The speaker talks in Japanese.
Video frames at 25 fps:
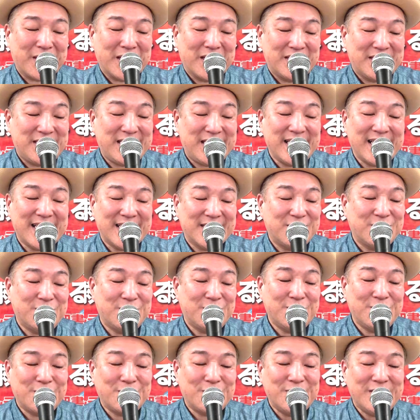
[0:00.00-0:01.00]
しちがつ
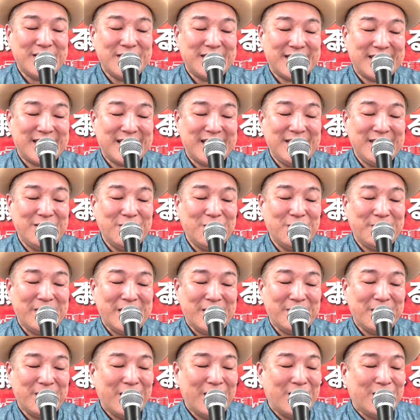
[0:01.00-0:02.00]
じゅうくにち金曜日、
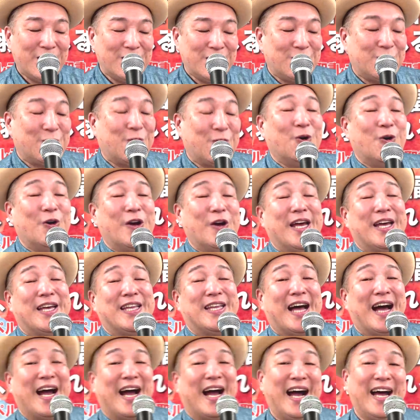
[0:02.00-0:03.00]
不公平
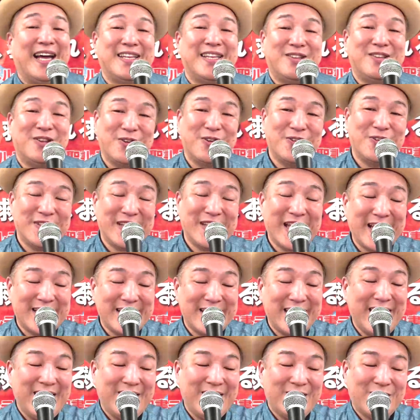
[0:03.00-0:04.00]
な愛という題
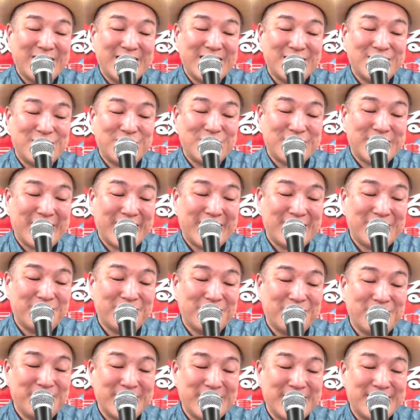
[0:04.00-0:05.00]
でお話をしたいと
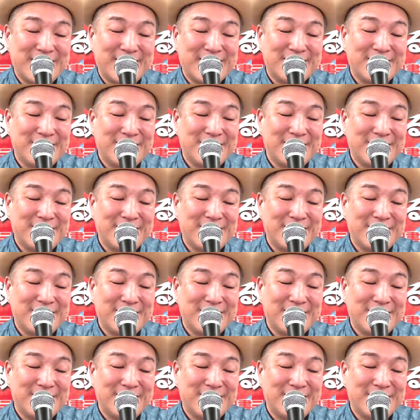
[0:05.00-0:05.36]
思います。